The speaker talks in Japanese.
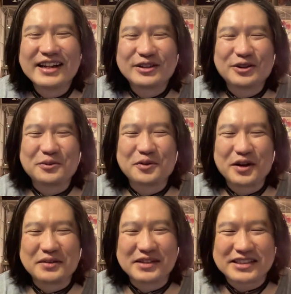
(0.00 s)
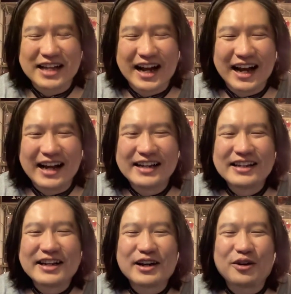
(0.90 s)
飲み終わりました
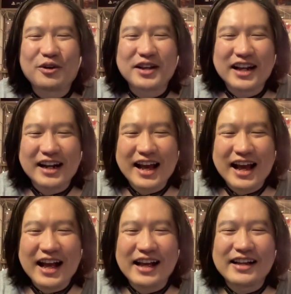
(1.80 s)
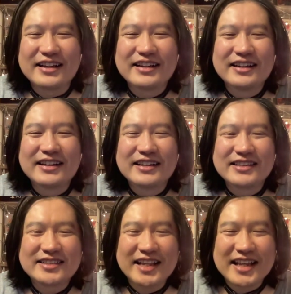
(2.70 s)
これから
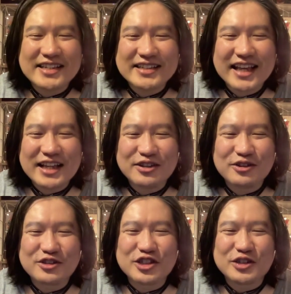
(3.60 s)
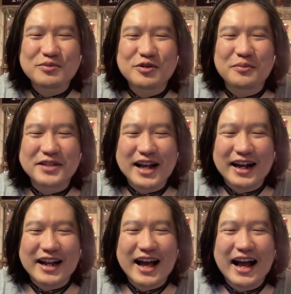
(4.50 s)
政治系 YouTube を見なが
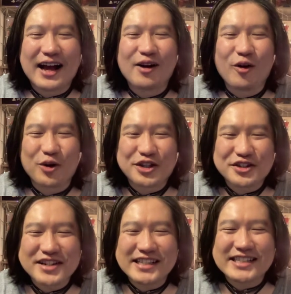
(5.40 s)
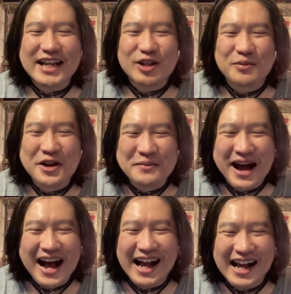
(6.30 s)
らお昼寝したいと思いま
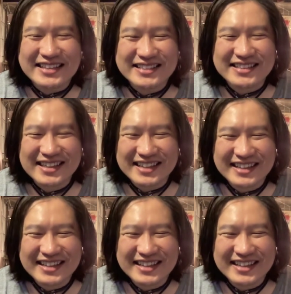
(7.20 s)
す